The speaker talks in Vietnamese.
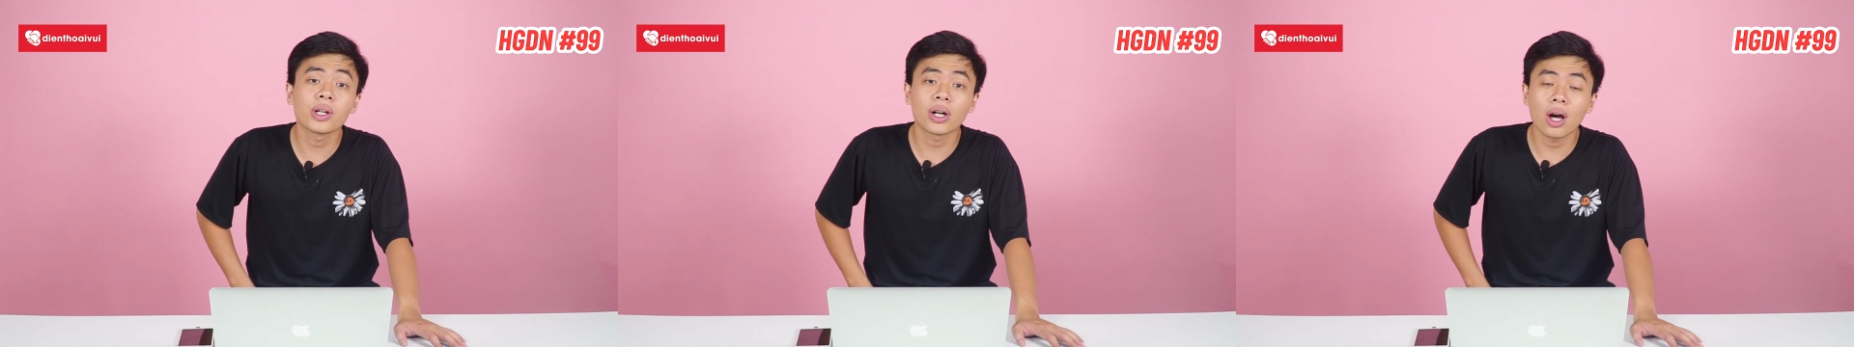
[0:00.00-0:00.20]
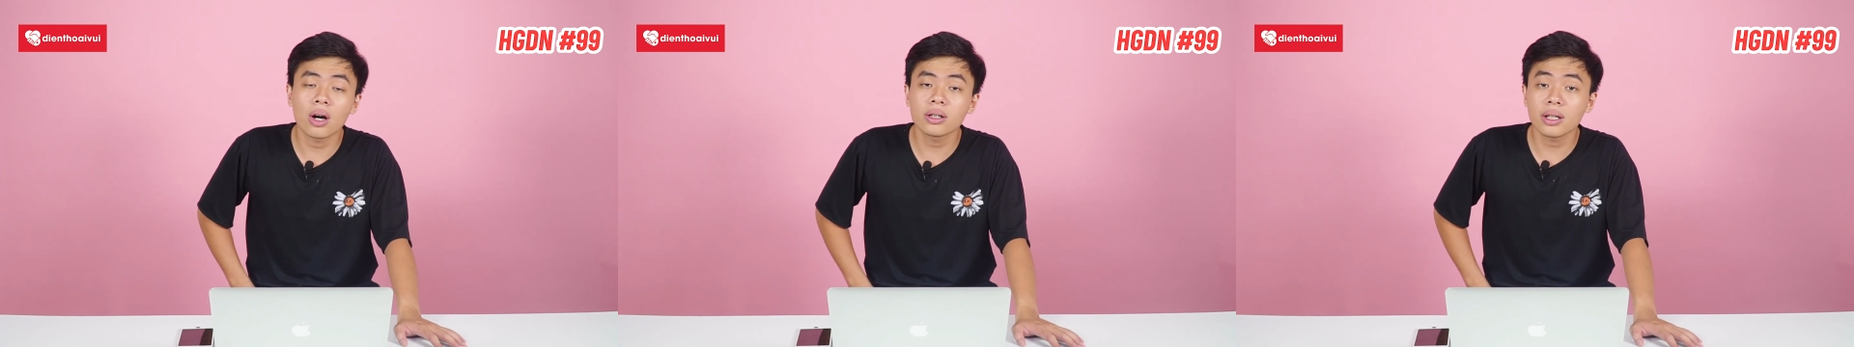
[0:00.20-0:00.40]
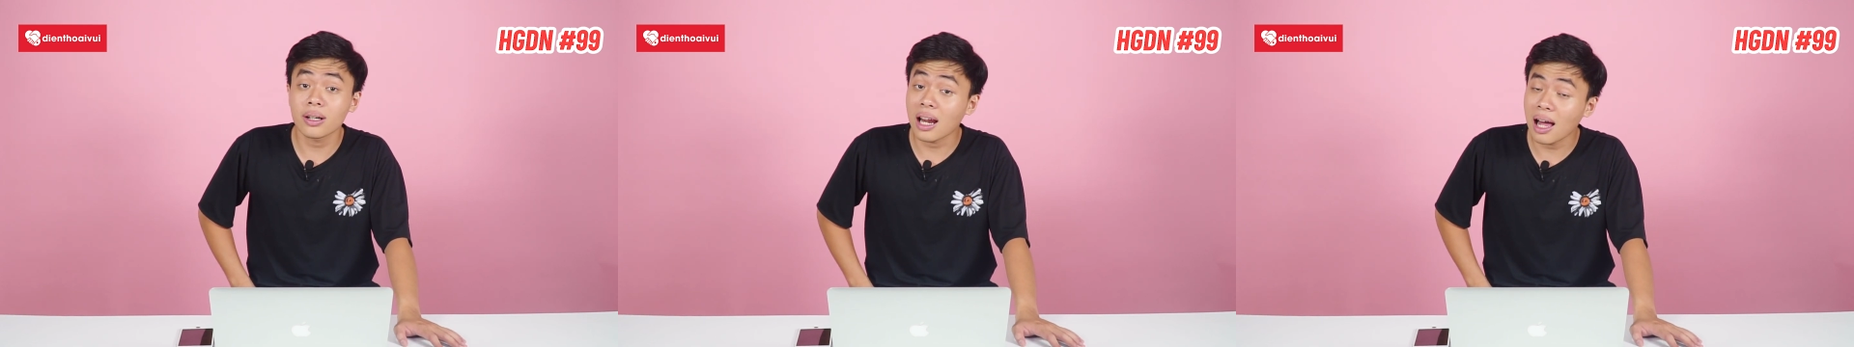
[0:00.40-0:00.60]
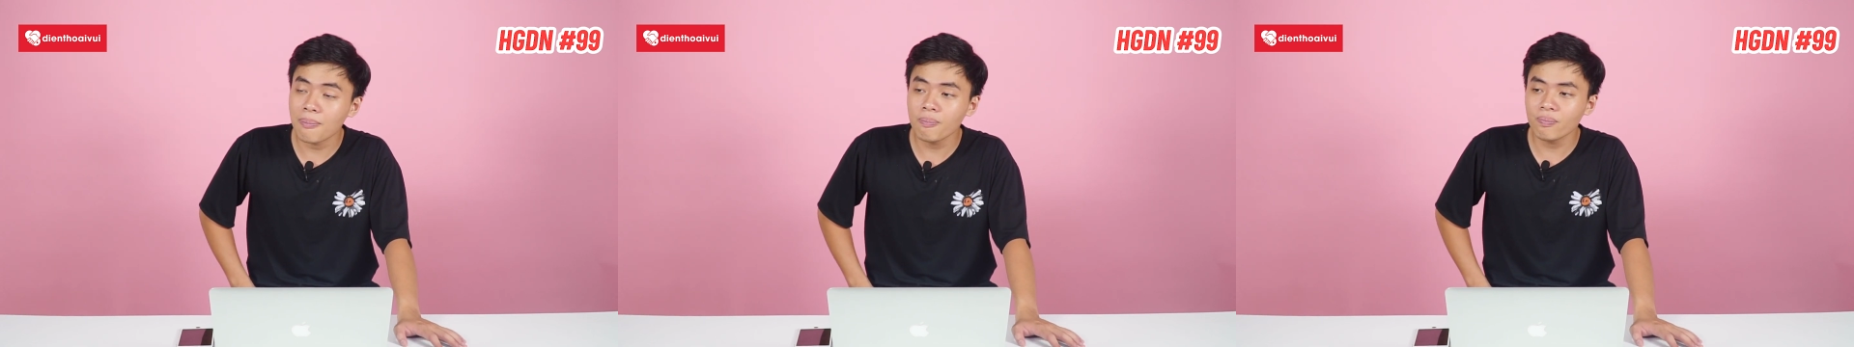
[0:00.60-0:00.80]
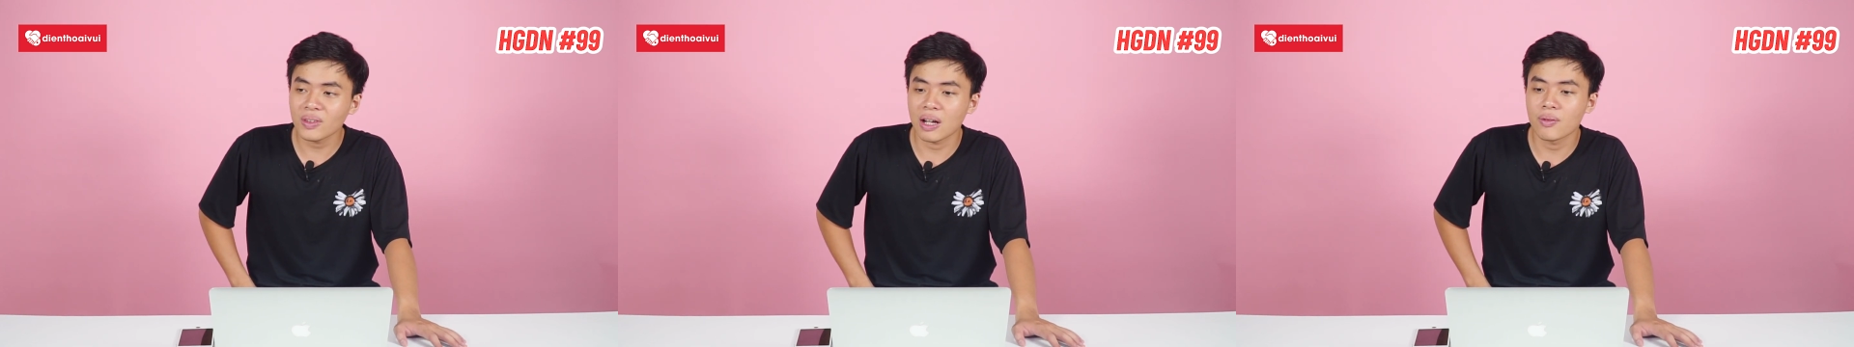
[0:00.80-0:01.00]
cho nó cho
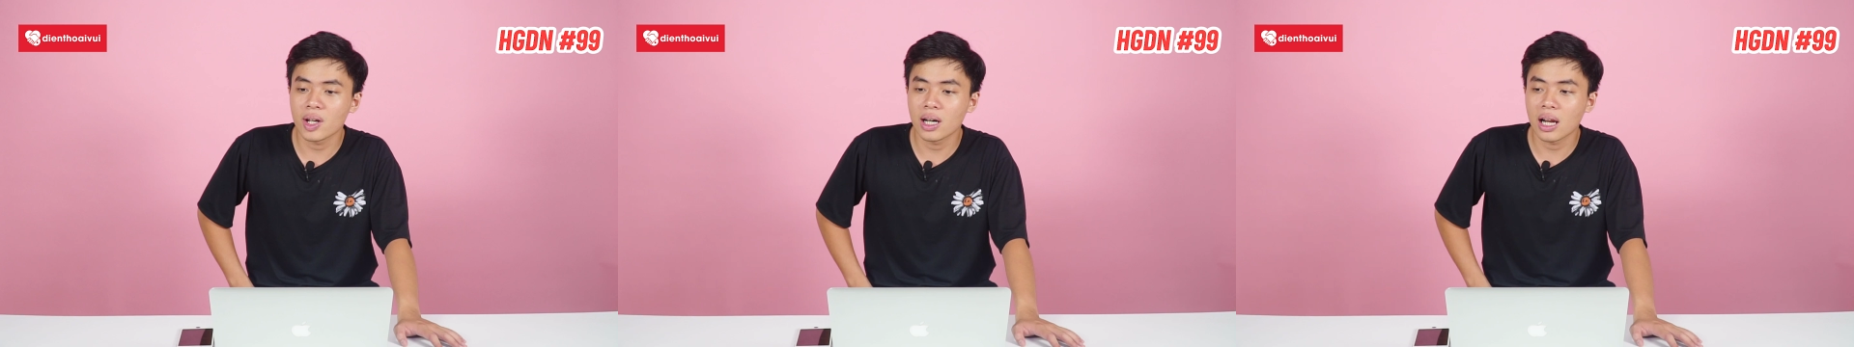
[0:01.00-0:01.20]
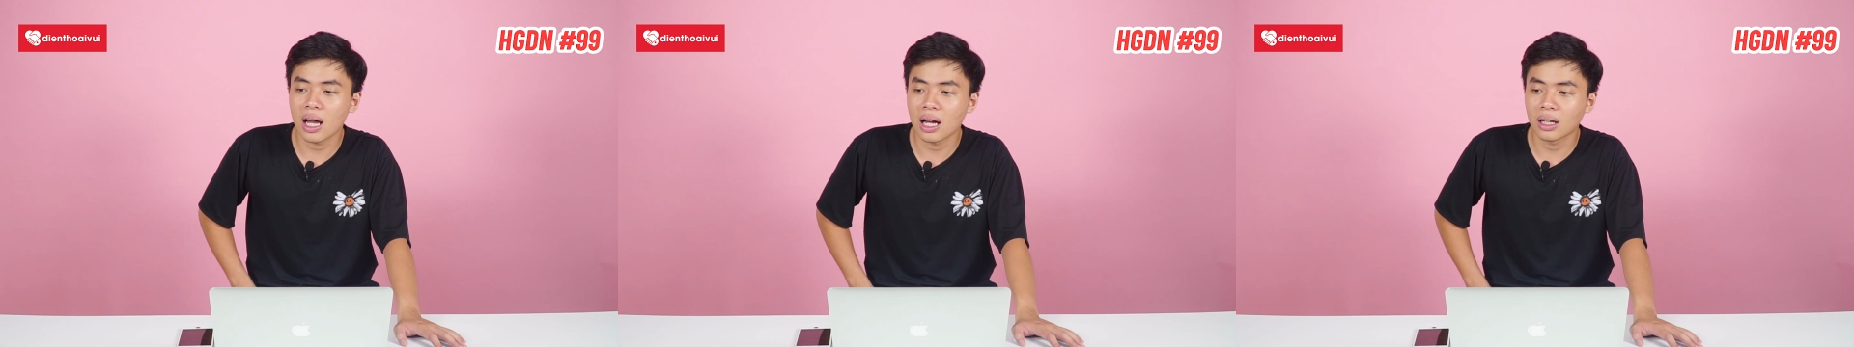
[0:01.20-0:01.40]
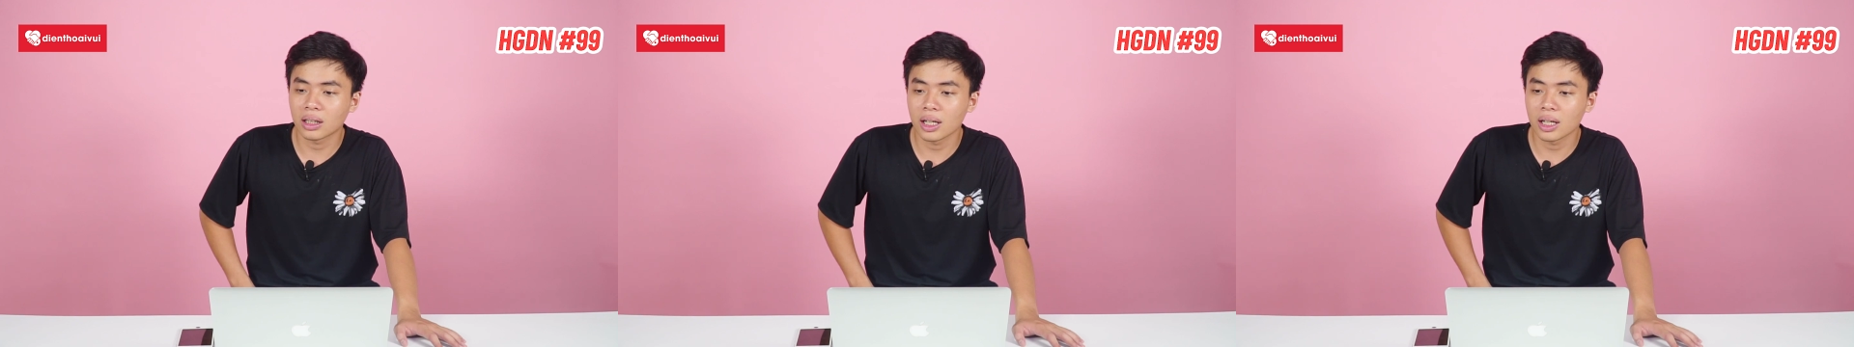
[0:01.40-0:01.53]
lắm tại vì là